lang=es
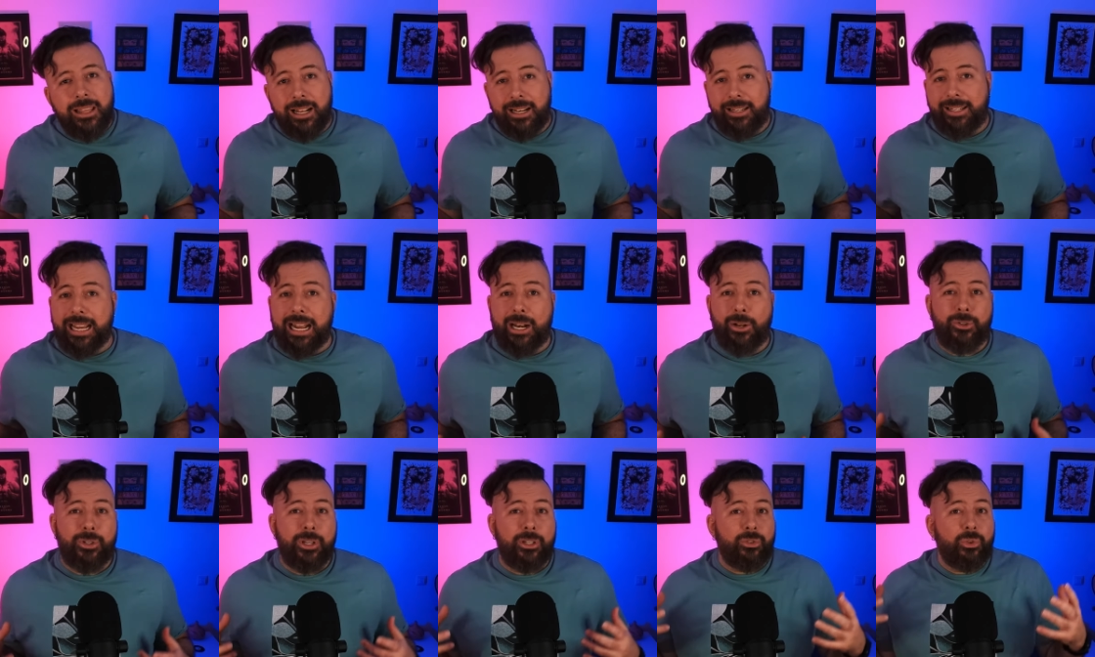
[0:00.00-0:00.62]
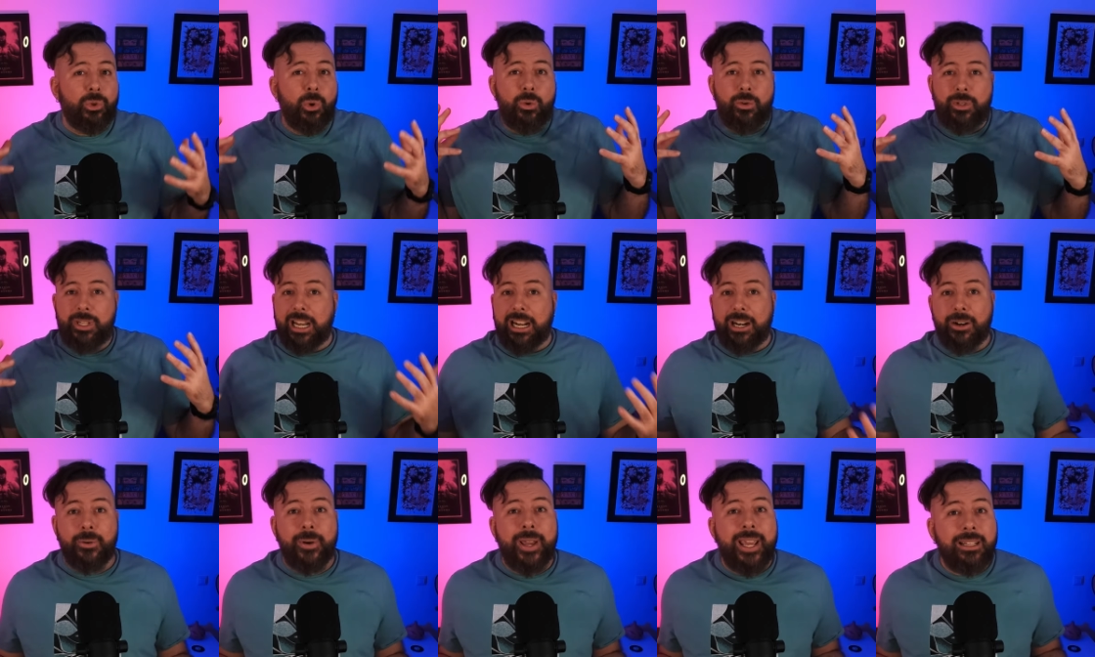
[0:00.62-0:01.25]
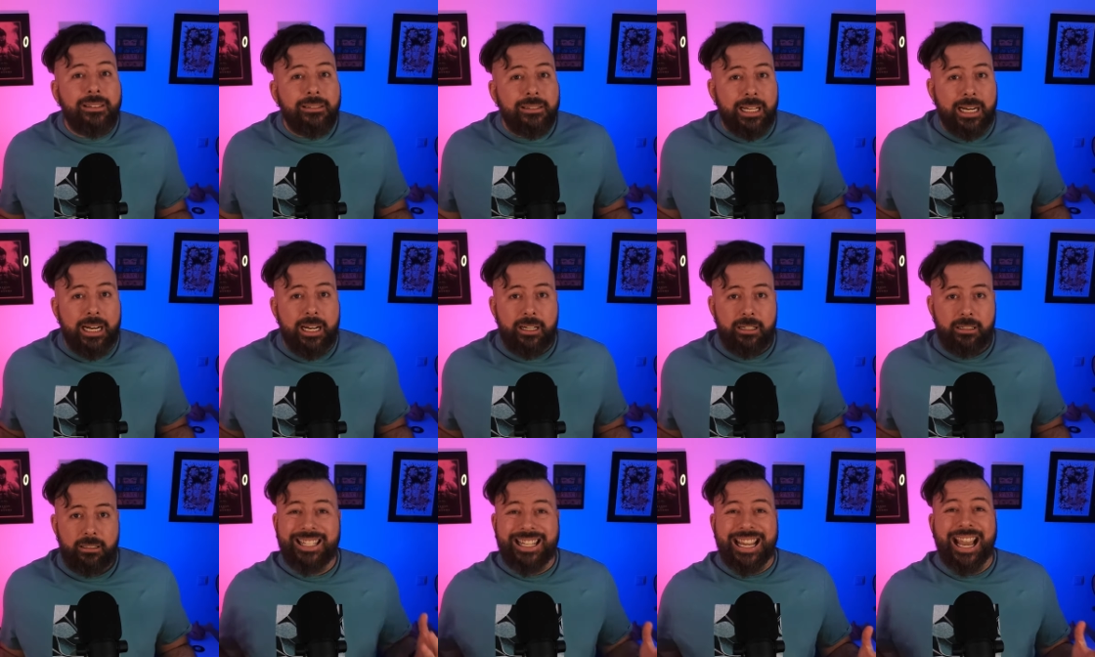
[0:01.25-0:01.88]
ya los stun ya no
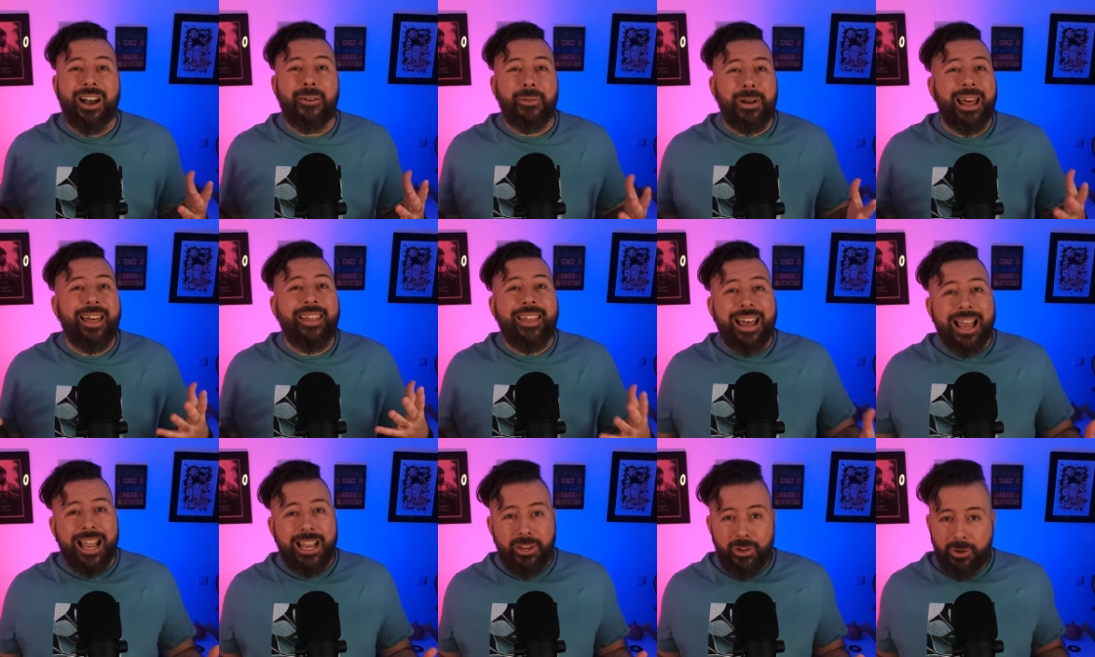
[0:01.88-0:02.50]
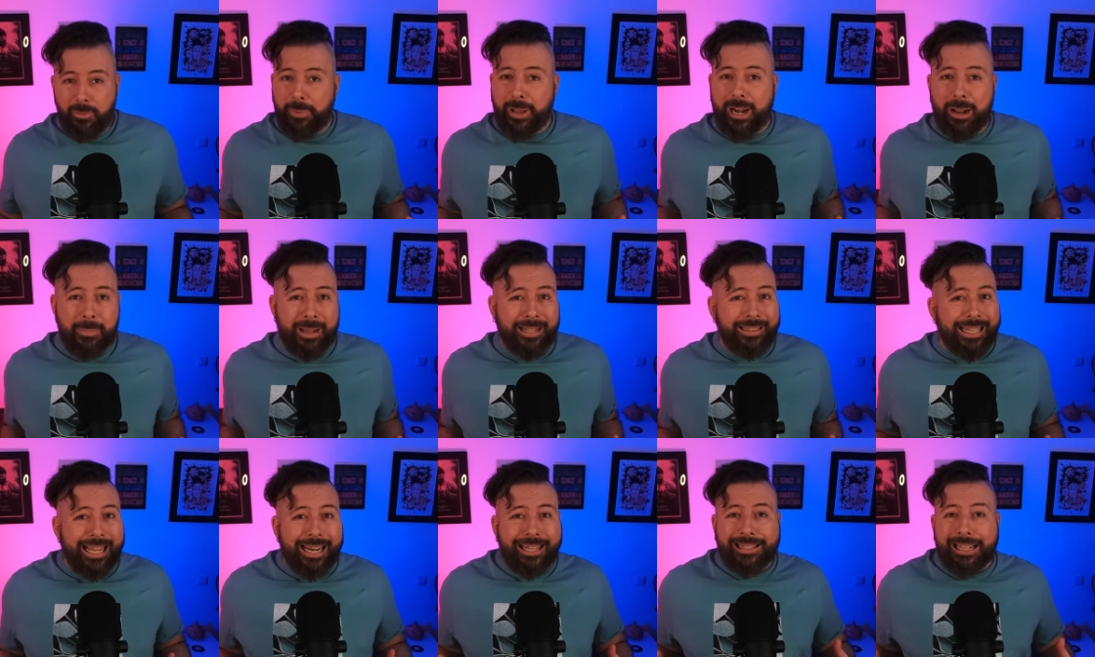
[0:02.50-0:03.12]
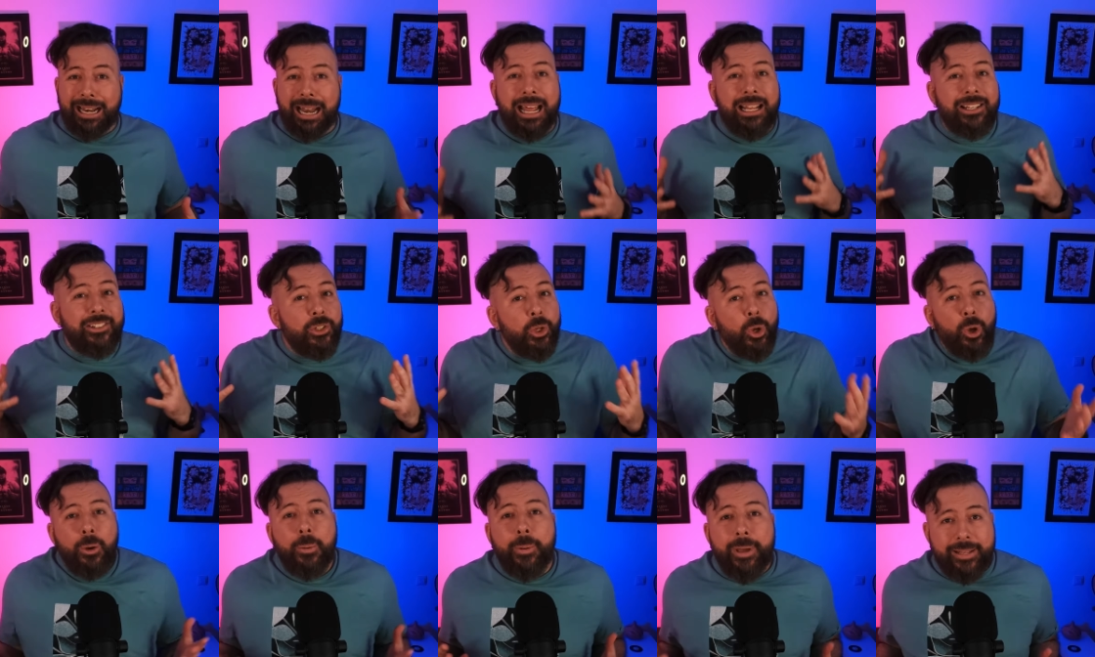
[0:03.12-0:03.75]
entran, ya habrá daño para matarte las
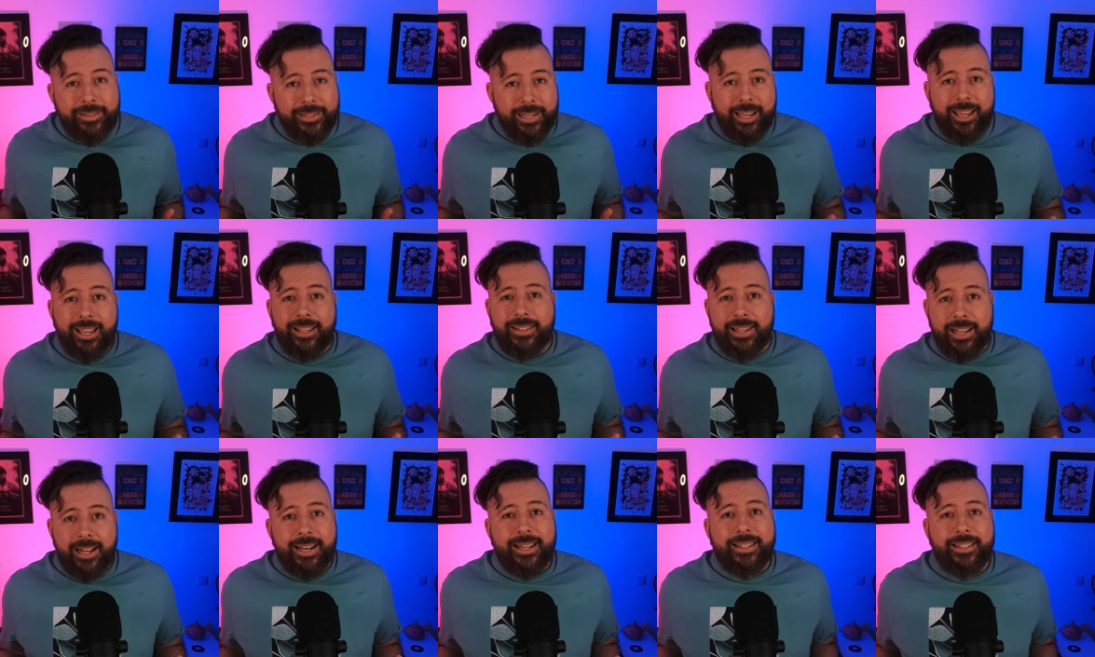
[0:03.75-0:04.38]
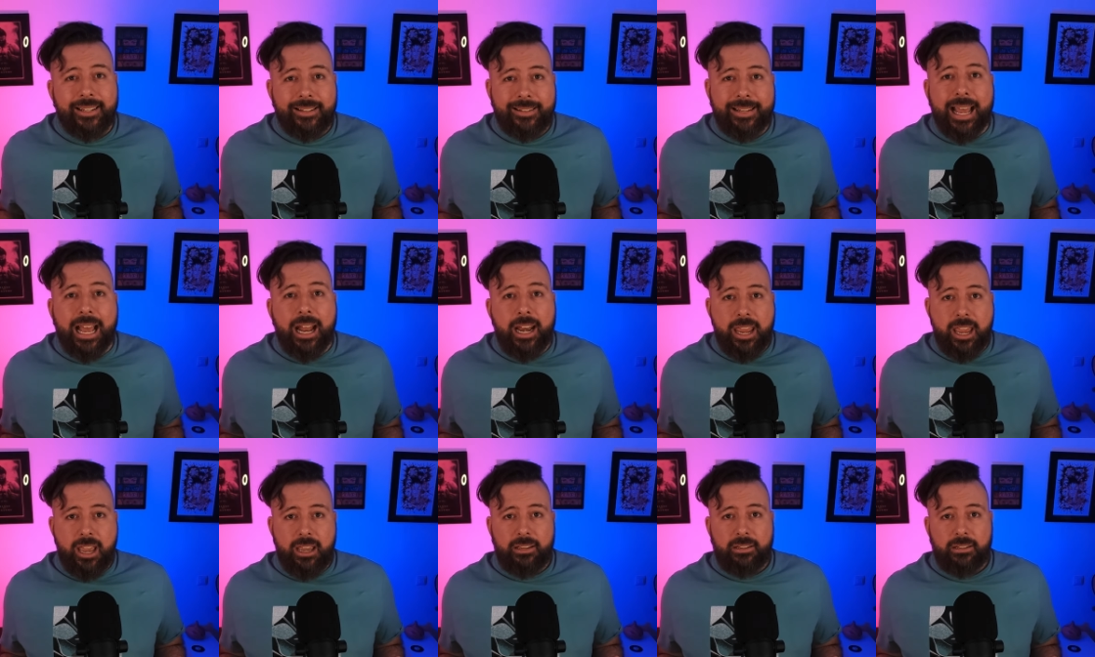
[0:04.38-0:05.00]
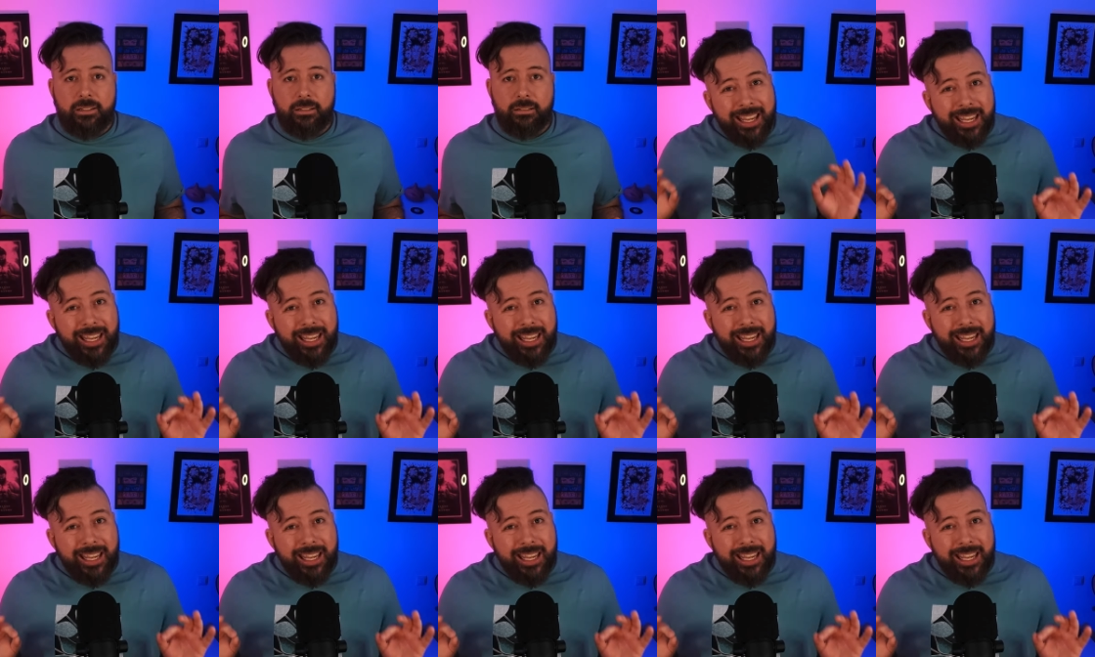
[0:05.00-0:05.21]
dos veces que sean necesarias